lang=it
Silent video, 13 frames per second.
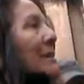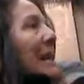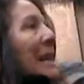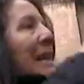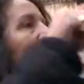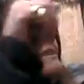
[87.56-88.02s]

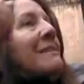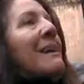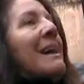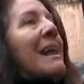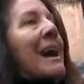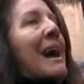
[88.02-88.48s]

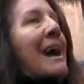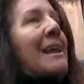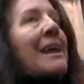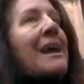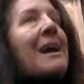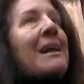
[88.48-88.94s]
dell'intera
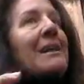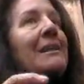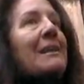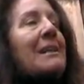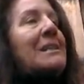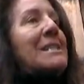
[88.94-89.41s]
area
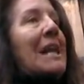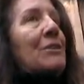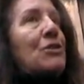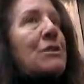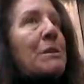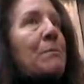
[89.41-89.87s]
del
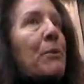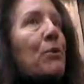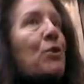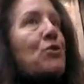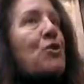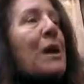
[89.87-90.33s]
Santo
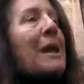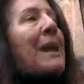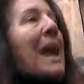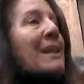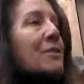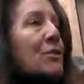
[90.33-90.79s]
Sepolcro, cioè il
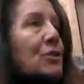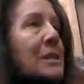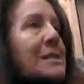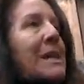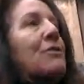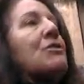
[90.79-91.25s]
retro
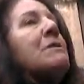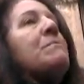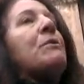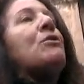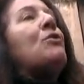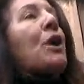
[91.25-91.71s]
del Santo
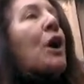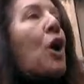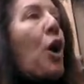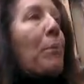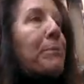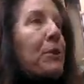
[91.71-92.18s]
Sepolcro è
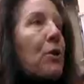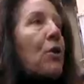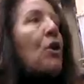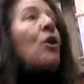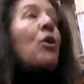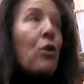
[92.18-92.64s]
copto,
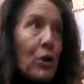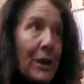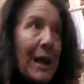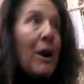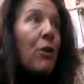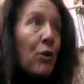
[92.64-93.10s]

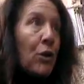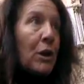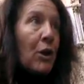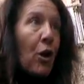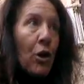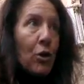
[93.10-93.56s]
col,
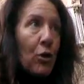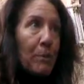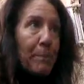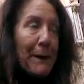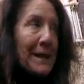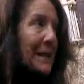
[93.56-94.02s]
col, col,
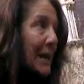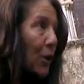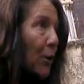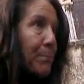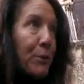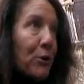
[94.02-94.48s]
col prete
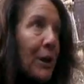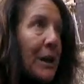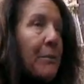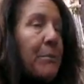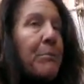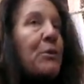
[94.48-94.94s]
copto che
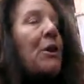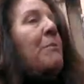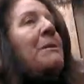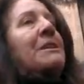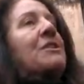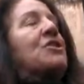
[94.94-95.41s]

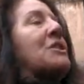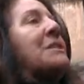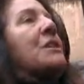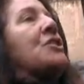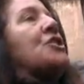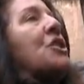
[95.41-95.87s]
naturalmente
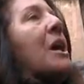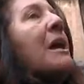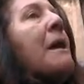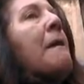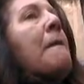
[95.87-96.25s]
gestisce.